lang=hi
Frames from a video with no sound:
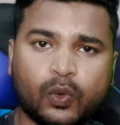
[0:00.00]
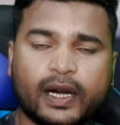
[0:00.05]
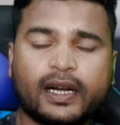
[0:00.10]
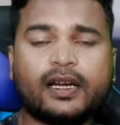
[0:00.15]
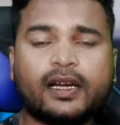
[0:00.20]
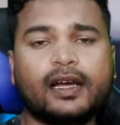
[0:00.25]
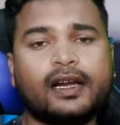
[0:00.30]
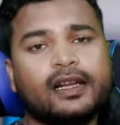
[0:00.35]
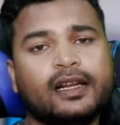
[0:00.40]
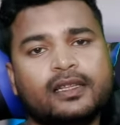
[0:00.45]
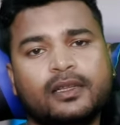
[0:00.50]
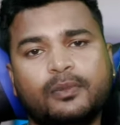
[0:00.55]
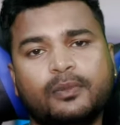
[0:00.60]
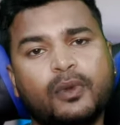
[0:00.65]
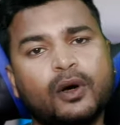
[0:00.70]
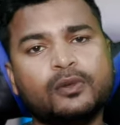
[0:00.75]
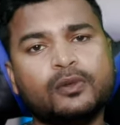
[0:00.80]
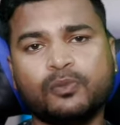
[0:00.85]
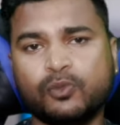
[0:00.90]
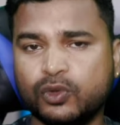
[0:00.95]
वर्क कर रहे
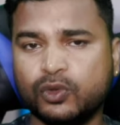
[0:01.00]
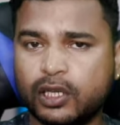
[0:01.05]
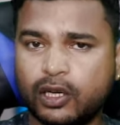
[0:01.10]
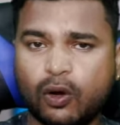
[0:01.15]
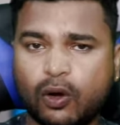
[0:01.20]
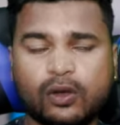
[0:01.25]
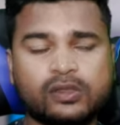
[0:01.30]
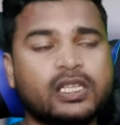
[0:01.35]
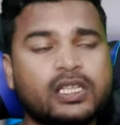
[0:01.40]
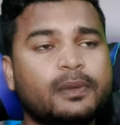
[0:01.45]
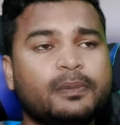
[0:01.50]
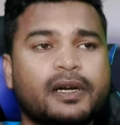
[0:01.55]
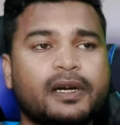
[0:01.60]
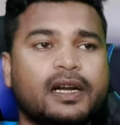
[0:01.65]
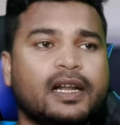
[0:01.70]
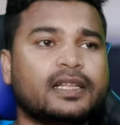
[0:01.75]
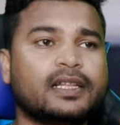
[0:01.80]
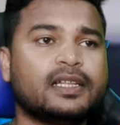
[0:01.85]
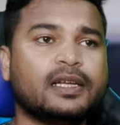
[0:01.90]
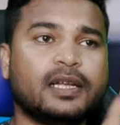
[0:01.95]
थे बहुत मुझे कॉस्टली
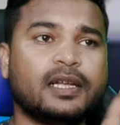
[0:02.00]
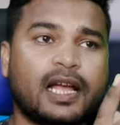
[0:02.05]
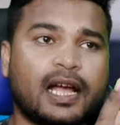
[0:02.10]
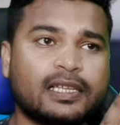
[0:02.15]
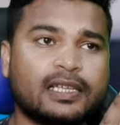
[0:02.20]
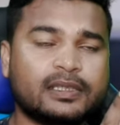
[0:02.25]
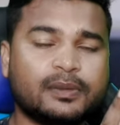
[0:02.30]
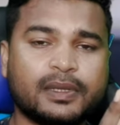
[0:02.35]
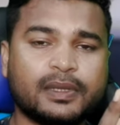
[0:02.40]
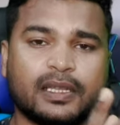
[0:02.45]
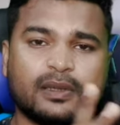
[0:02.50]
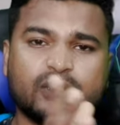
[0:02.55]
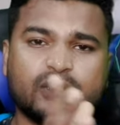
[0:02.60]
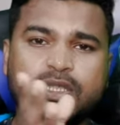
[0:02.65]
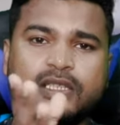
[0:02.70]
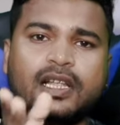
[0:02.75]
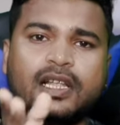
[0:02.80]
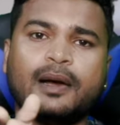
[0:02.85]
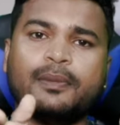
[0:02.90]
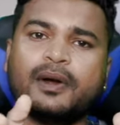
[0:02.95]
पड़ रहा था यहाँ से
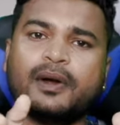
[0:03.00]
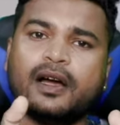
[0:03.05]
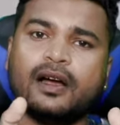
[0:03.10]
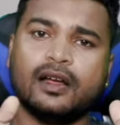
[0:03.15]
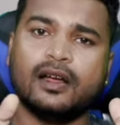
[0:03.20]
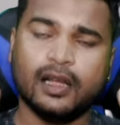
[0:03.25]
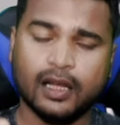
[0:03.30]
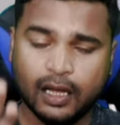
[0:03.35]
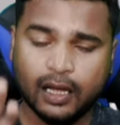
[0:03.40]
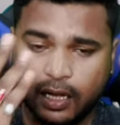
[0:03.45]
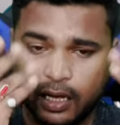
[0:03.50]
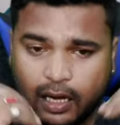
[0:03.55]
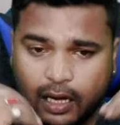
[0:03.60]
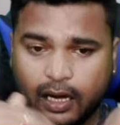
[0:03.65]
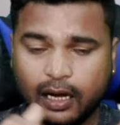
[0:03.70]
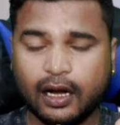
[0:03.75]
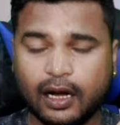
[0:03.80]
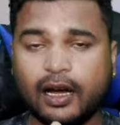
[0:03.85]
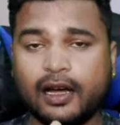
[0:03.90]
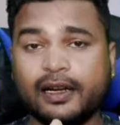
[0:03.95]
मतलब जितना आपका
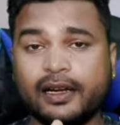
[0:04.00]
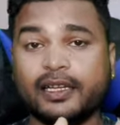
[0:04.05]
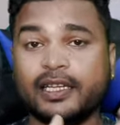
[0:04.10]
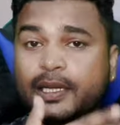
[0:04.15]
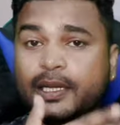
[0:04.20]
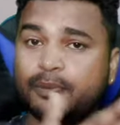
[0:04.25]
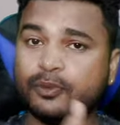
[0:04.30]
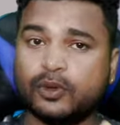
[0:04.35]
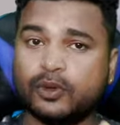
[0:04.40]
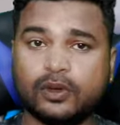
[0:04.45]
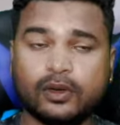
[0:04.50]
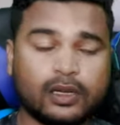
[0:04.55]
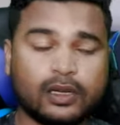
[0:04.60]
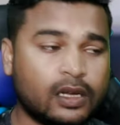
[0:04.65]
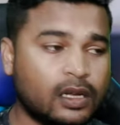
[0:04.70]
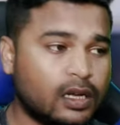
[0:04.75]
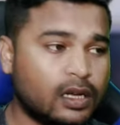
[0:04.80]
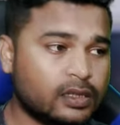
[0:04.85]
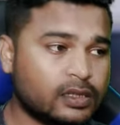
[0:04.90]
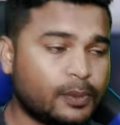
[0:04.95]
गिफ्ट
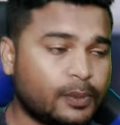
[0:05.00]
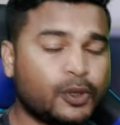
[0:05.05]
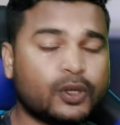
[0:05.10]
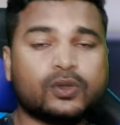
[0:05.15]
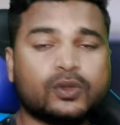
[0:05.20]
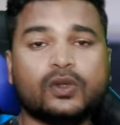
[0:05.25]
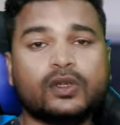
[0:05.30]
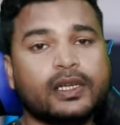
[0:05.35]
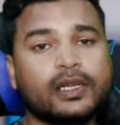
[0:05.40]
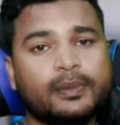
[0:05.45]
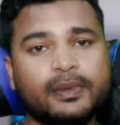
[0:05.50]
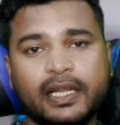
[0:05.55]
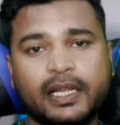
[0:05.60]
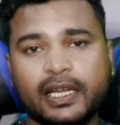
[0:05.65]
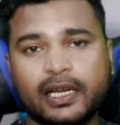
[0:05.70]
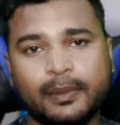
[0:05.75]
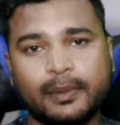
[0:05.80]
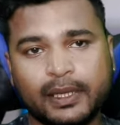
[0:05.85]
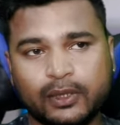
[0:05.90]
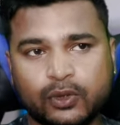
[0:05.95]
सपोर्टर को गिफ्ट
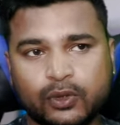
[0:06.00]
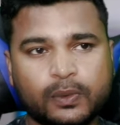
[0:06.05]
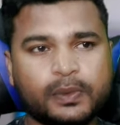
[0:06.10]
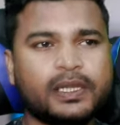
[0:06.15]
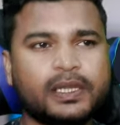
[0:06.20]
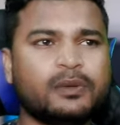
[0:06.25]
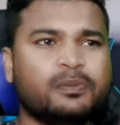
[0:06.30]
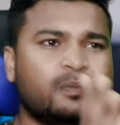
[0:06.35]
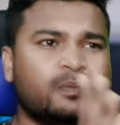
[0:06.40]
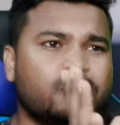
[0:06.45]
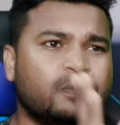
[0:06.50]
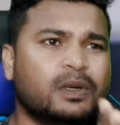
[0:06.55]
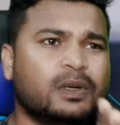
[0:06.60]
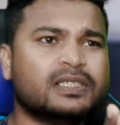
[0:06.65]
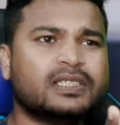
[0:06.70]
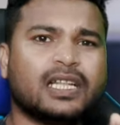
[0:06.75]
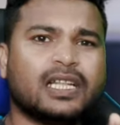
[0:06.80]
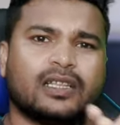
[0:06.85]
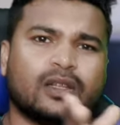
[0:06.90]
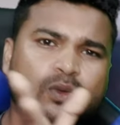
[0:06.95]
देने के बाद जो भी
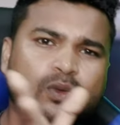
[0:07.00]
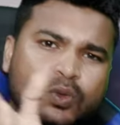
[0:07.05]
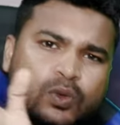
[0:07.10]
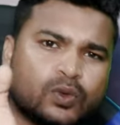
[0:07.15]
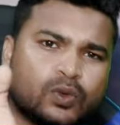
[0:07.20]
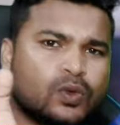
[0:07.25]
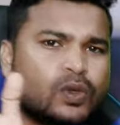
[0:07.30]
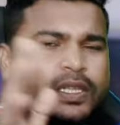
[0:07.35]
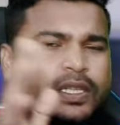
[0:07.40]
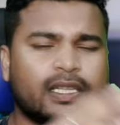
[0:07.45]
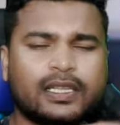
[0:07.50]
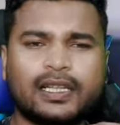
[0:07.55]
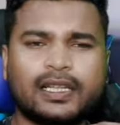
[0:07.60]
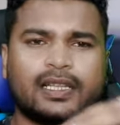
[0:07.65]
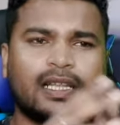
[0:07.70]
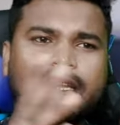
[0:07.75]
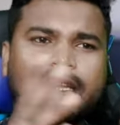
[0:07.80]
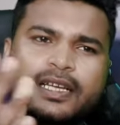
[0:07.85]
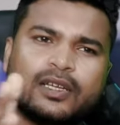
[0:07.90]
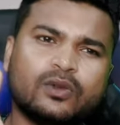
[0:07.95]
बचता था तो उनको
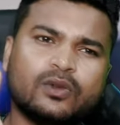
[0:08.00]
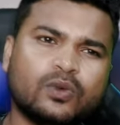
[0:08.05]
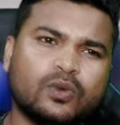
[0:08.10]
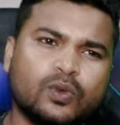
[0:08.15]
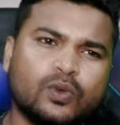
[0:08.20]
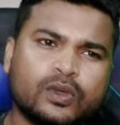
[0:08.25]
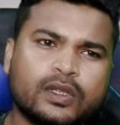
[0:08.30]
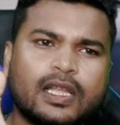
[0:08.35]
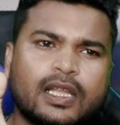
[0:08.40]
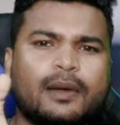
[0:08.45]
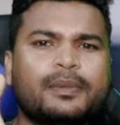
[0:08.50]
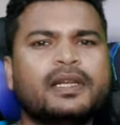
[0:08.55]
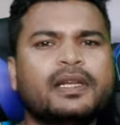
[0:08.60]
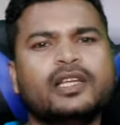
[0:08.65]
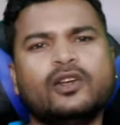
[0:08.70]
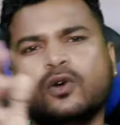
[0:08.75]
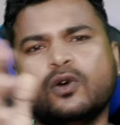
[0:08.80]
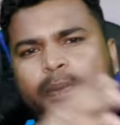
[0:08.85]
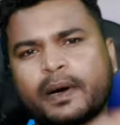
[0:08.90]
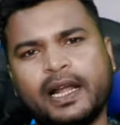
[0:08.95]
देता था लेकिन उतना
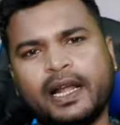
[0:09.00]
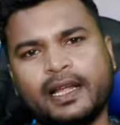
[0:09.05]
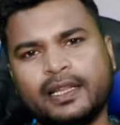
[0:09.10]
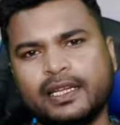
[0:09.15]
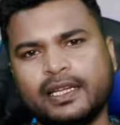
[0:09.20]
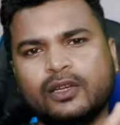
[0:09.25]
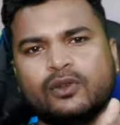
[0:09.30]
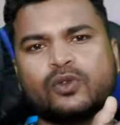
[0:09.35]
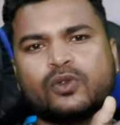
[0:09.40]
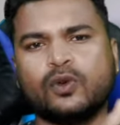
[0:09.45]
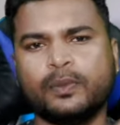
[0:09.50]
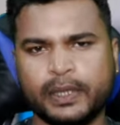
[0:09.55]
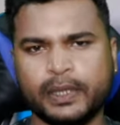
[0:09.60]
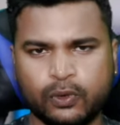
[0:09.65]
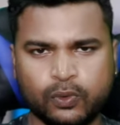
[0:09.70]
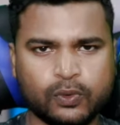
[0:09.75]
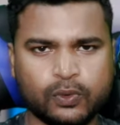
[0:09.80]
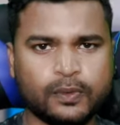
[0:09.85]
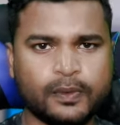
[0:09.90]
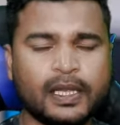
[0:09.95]
भी नहीं हो पा रहा था कि उनको
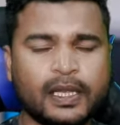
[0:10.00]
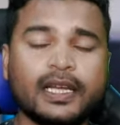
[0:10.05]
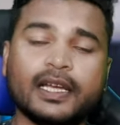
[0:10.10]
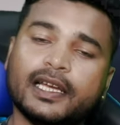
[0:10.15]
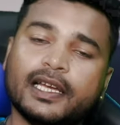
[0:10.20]
मैं दूं